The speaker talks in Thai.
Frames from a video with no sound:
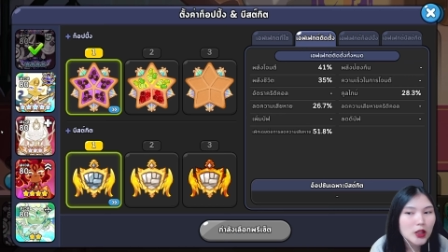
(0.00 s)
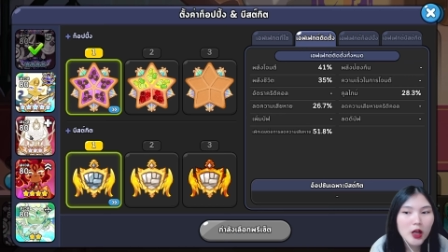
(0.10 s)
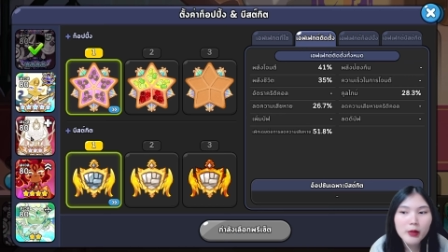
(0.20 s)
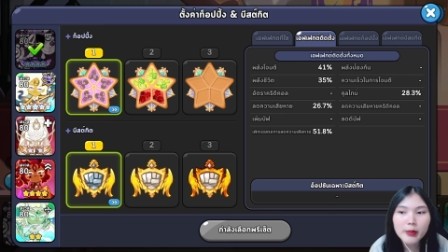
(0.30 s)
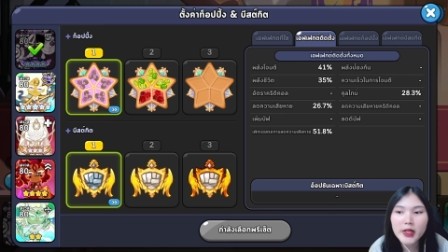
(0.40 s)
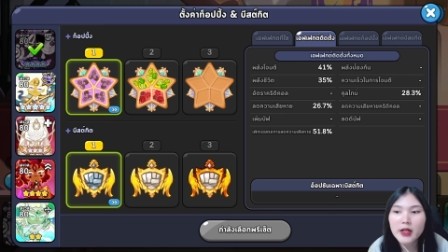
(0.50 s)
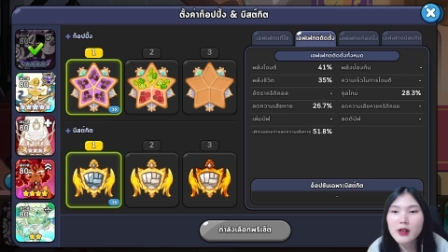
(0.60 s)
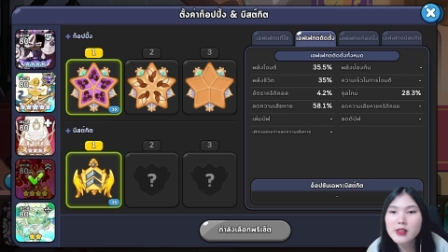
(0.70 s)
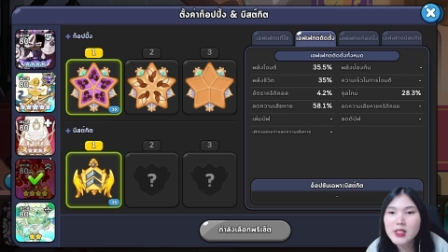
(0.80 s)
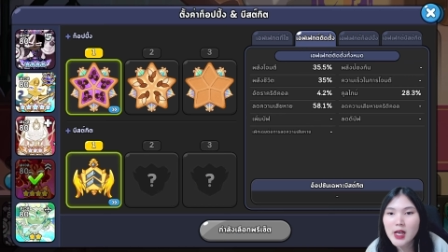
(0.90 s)
รอบนี้
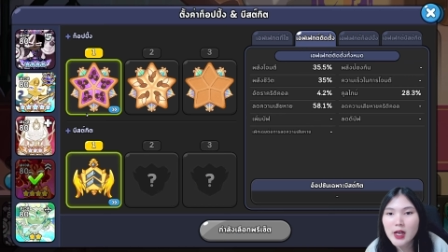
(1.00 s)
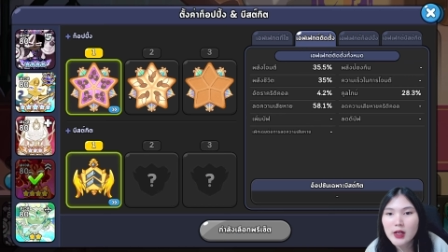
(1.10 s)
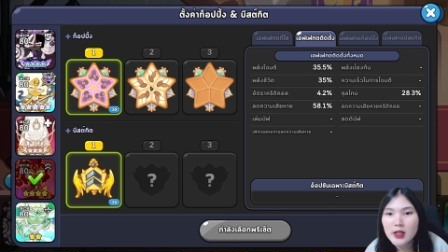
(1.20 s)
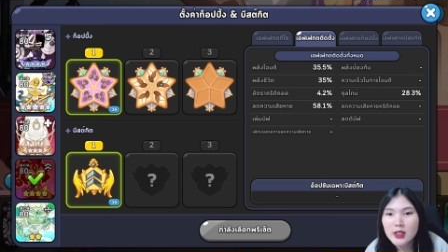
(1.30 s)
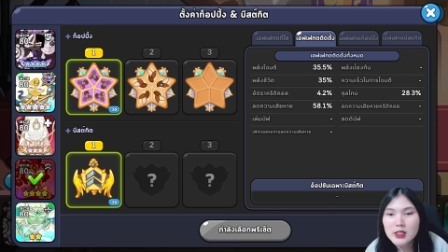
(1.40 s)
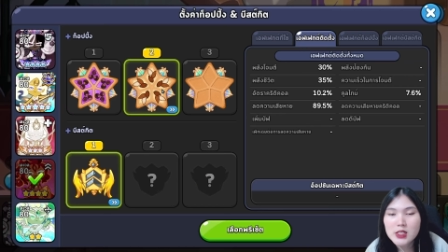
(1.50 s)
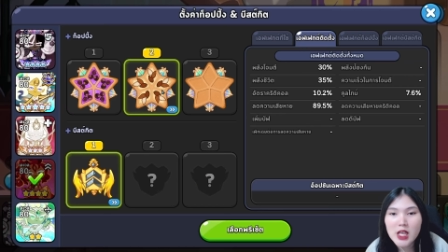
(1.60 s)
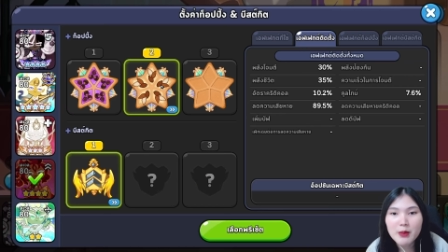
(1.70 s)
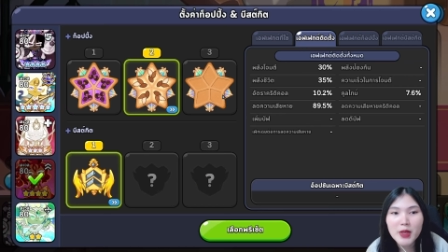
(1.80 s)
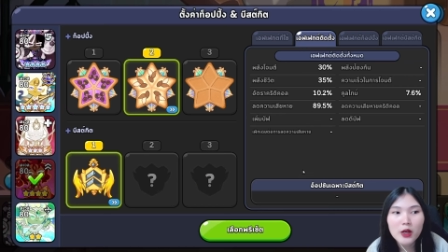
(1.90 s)
เราจะใช้
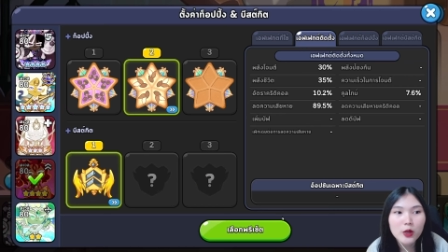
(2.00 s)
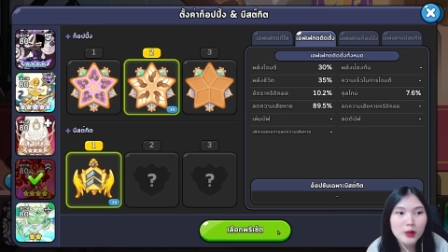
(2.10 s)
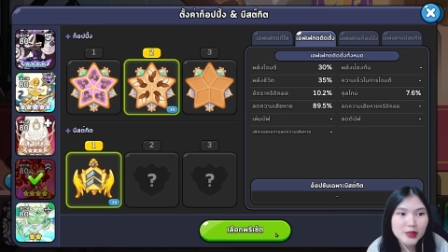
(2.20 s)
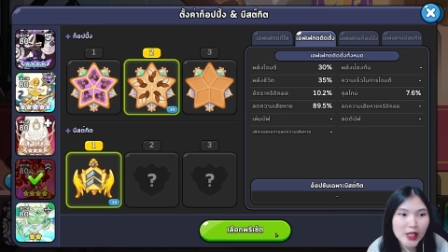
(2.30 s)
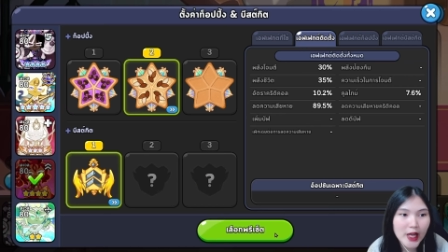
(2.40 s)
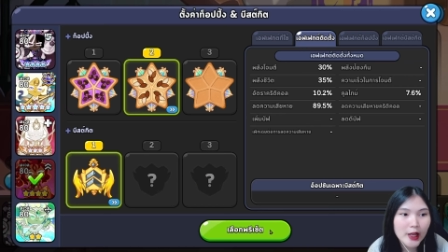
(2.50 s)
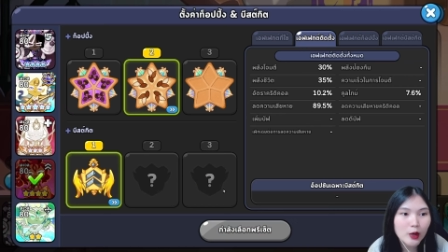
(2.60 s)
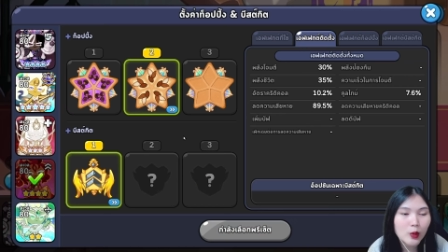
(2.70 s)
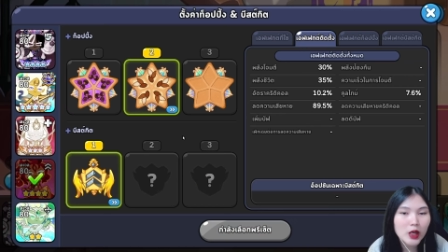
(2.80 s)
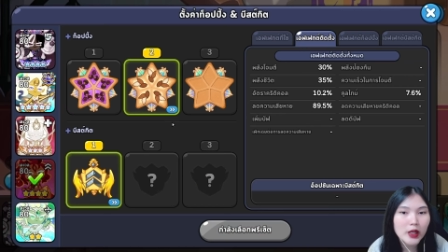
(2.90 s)
เป็นลดความเสียหาย
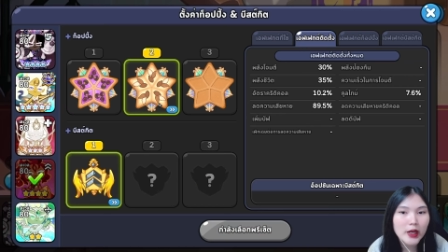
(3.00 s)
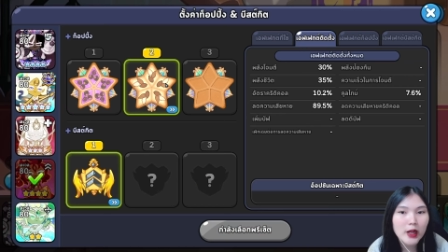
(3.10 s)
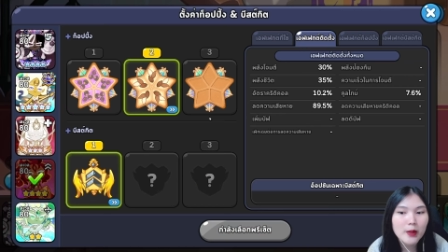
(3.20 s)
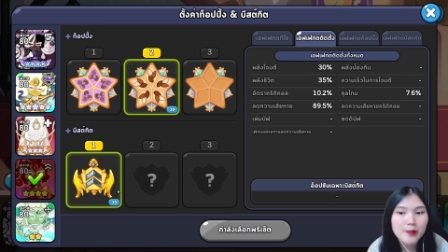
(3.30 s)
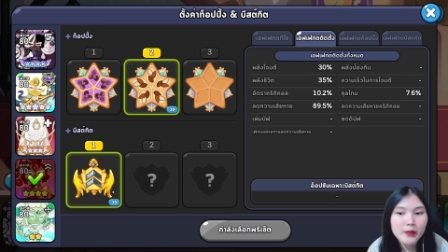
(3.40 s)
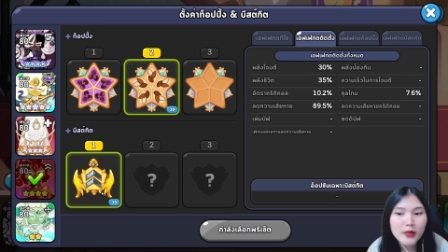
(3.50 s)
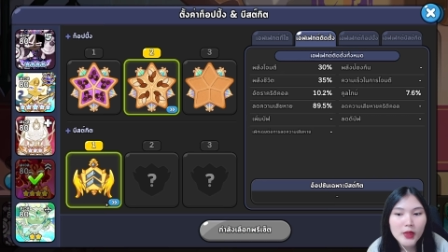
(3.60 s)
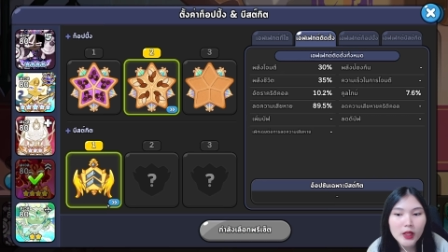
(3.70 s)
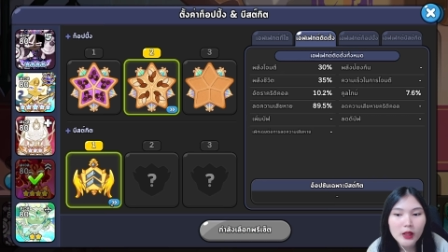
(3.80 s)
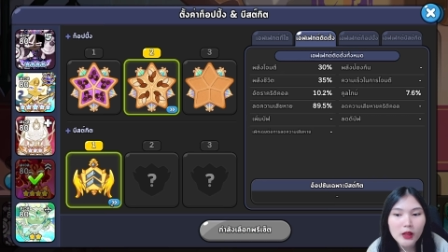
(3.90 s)
ล้วนเลยนะ
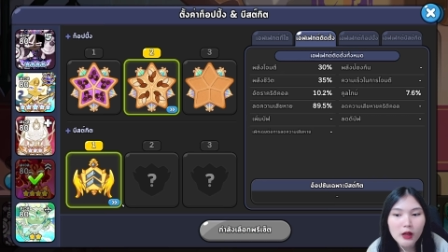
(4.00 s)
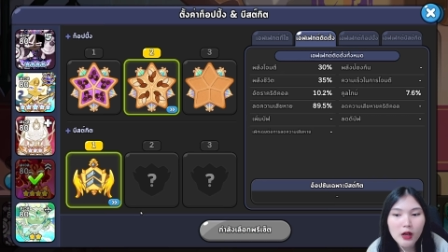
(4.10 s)
แล้วก็